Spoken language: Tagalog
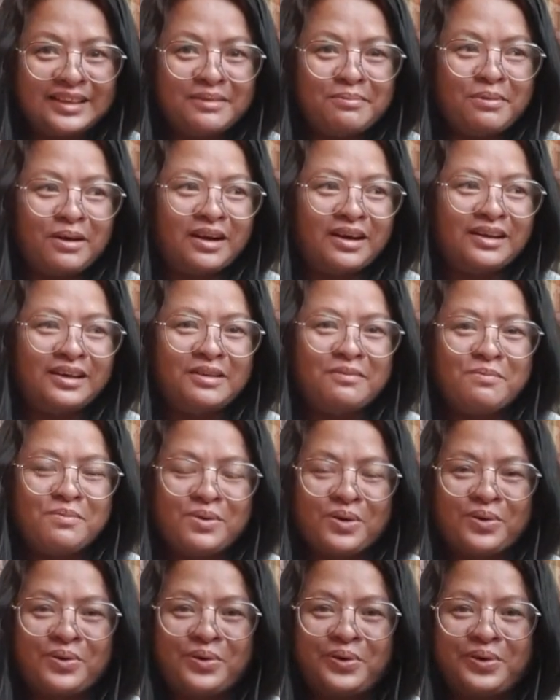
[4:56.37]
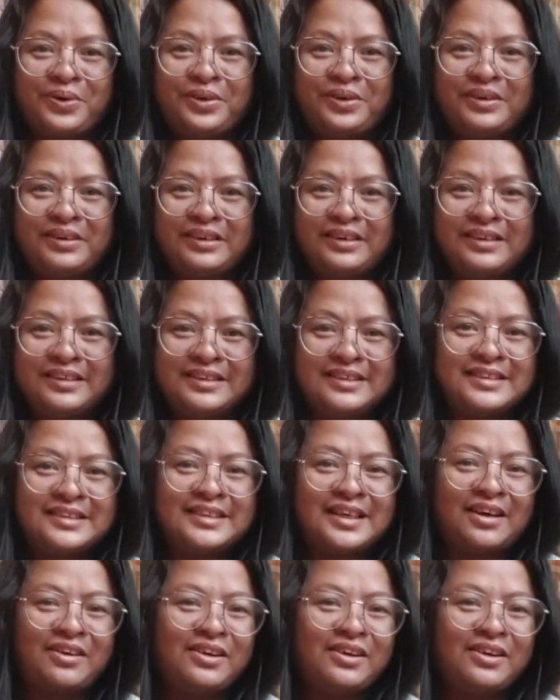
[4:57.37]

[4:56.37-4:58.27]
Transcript: na mga libro sa